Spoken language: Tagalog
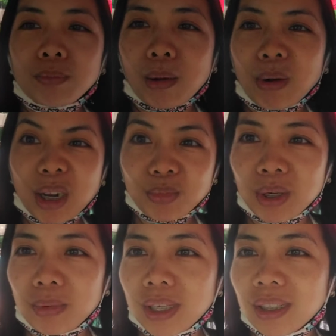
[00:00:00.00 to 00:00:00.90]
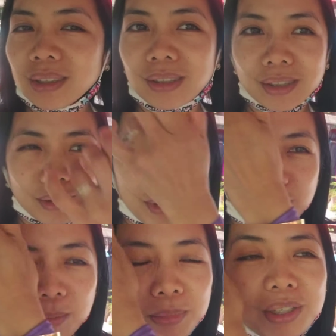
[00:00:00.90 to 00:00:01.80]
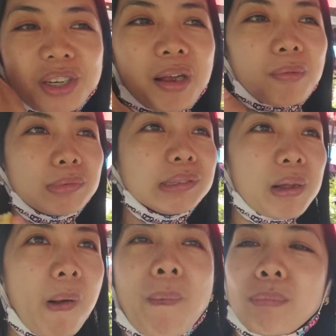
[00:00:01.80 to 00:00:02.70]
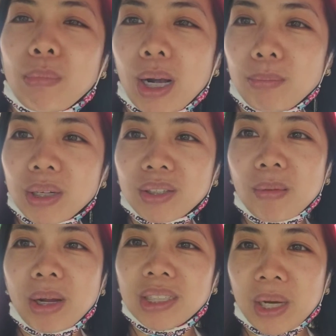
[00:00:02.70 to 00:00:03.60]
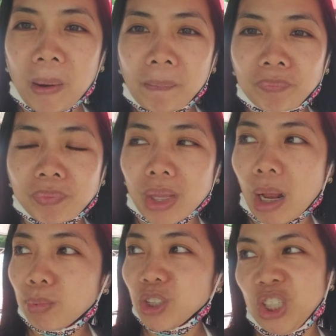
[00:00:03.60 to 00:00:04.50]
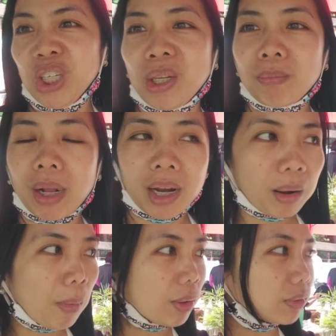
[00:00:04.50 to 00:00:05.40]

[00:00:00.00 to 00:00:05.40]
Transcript: Pagbalik mo naman ng ibang bansa, malamig naman eh. Dapat iitim ka na naman.